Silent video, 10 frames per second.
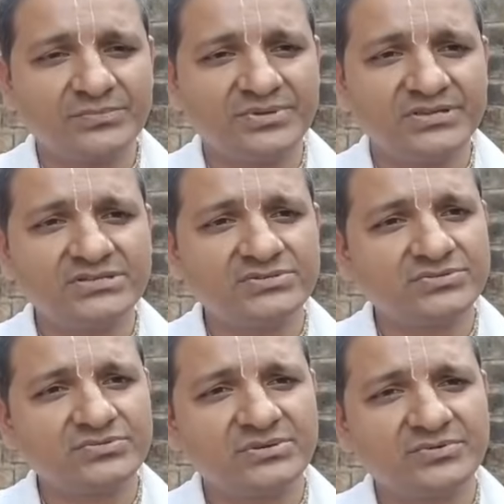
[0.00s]
উঠে ভিড়
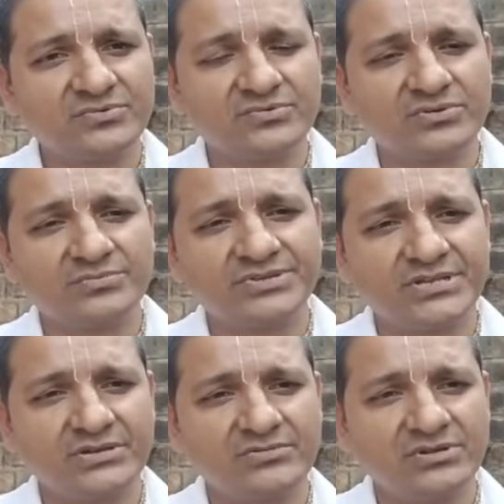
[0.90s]
যেহেতু আমি কোনো রকমের
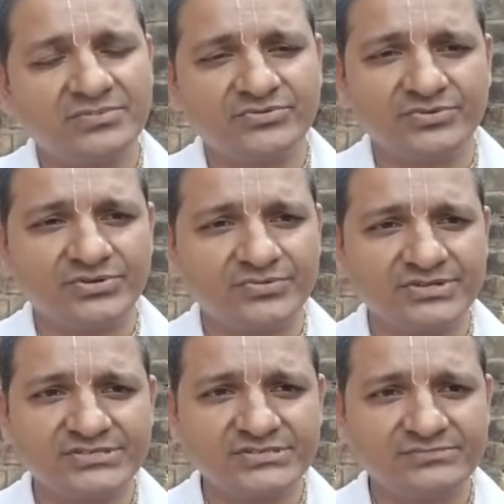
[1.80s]
ঠেলে ঠুলে ভেতরে
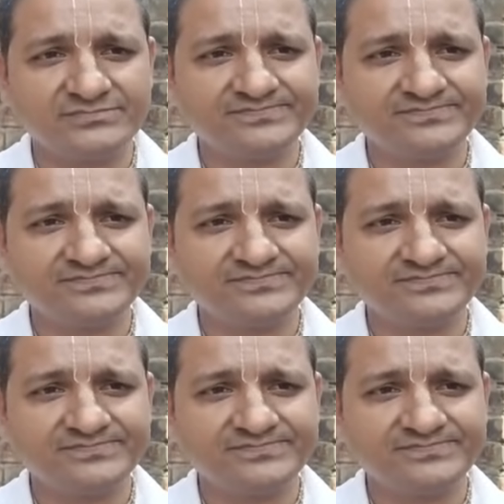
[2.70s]
ঢুকেছি